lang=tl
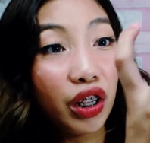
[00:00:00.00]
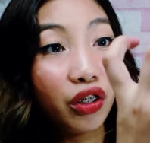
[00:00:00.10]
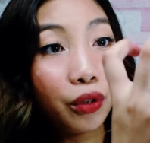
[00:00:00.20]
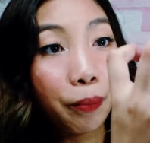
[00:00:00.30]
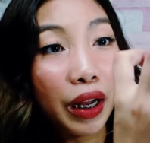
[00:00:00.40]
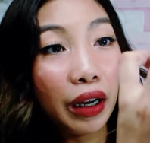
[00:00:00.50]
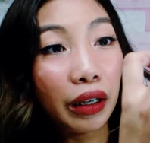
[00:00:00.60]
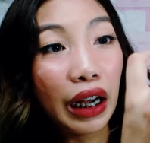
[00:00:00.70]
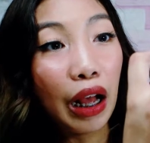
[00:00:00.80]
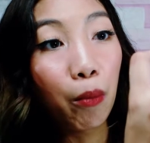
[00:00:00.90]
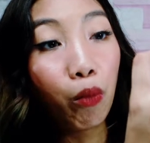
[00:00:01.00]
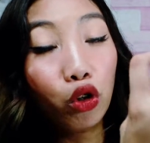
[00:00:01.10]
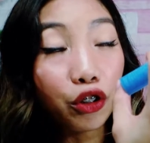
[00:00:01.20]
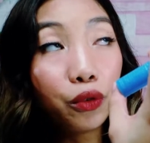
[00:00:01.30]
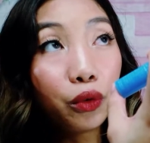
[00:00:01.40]
Ayun, parang
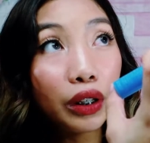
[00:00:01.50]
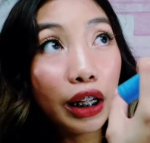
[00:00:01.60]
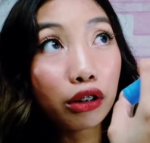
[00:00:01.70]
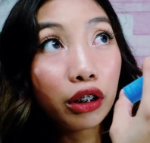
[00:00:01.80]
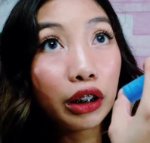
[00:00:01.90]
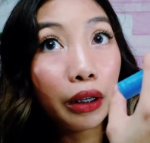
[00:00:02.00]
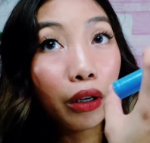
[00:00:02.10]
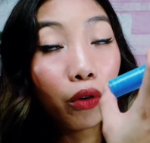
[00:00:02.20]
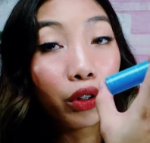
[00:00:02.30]
nakabold. Yung letter ng